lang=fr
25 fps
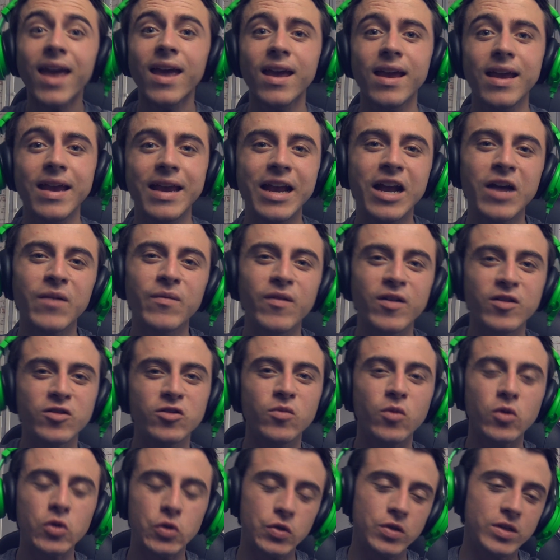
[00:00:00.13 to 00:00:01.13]
Hey, comment
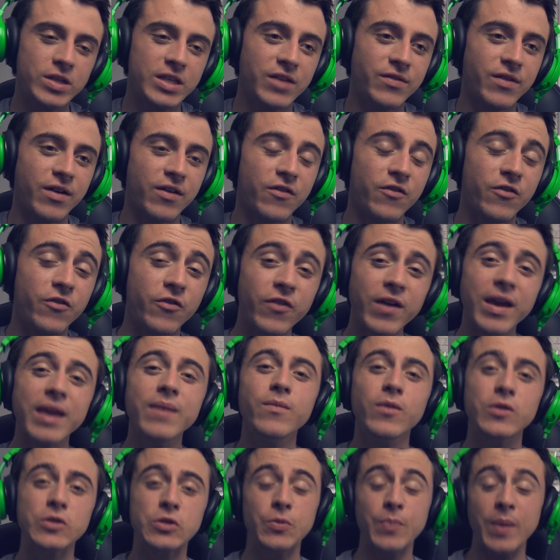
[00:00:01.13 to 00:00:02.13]
vas-tu Moi aujourd'hui, ça va
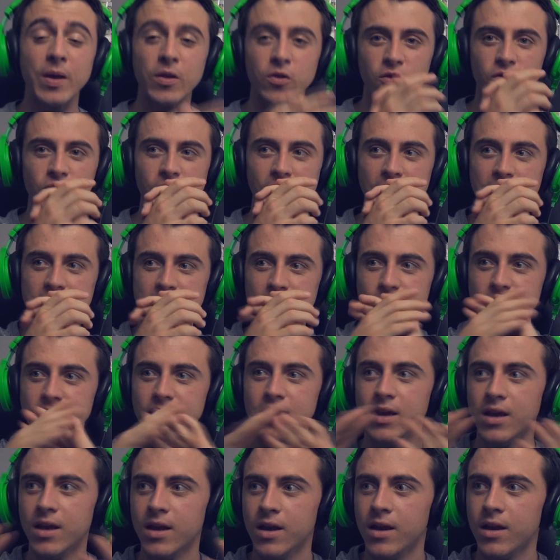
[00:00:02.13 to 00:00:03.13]
vraiment super. Donc voilà, les
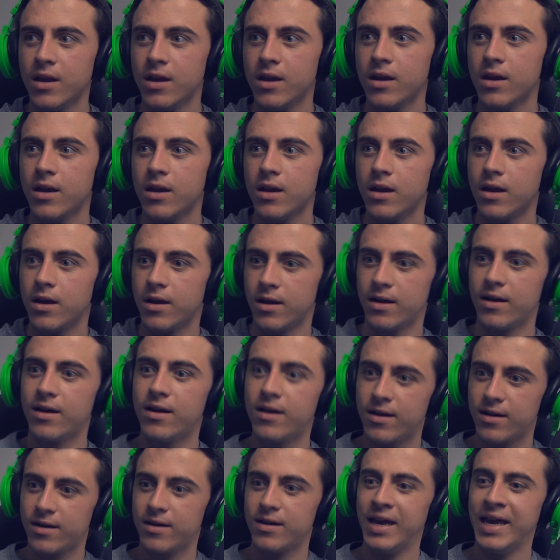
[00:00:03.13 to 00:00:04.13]
amis,
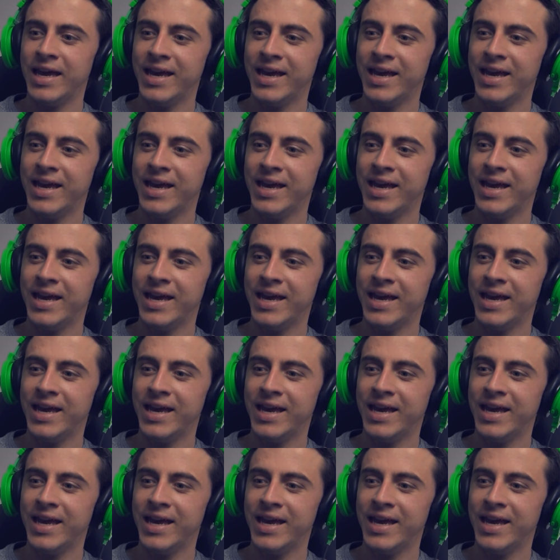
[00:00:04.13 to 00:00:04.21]
euh,